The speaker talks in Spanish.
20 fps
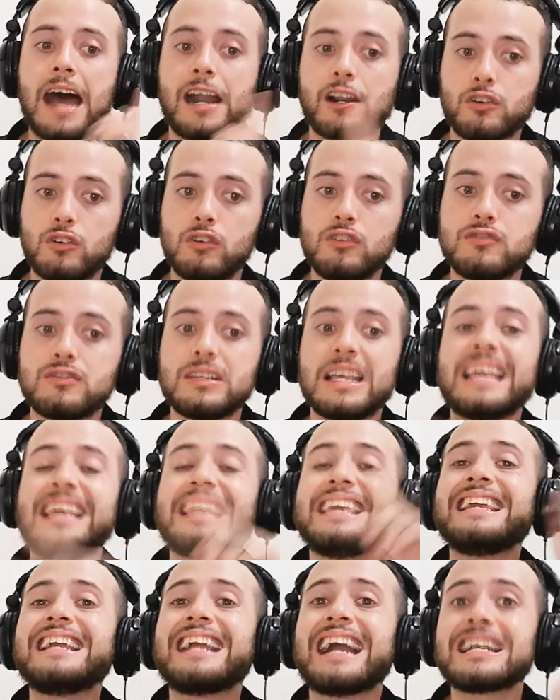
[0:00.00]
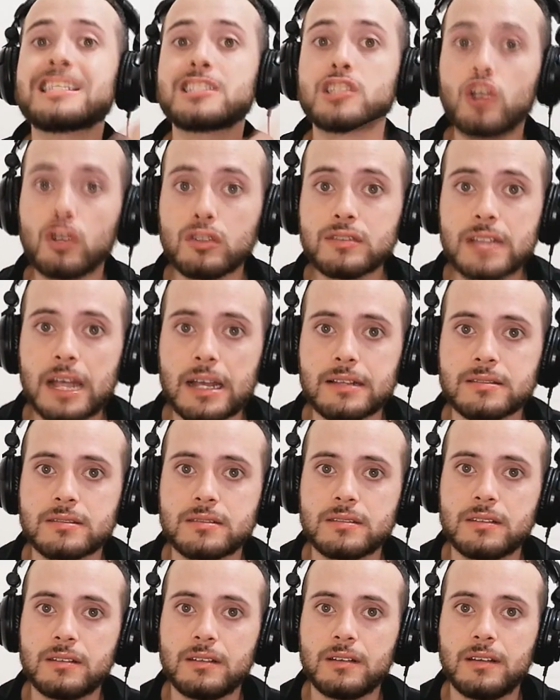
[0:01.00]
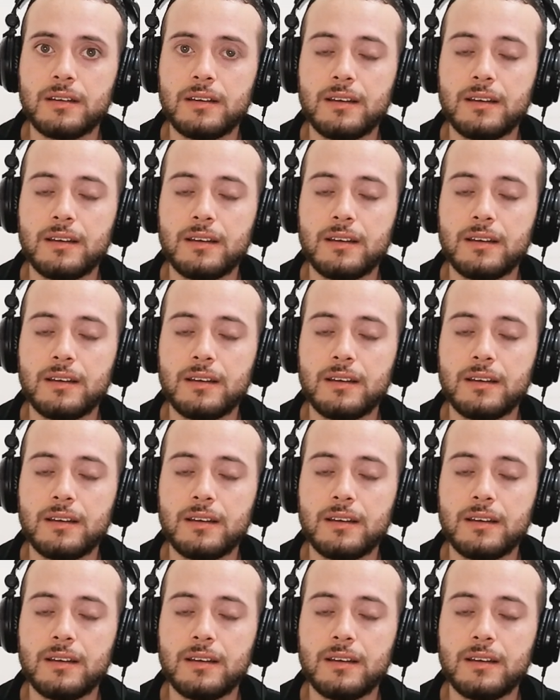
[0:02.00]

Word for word: arroz y gaseosas.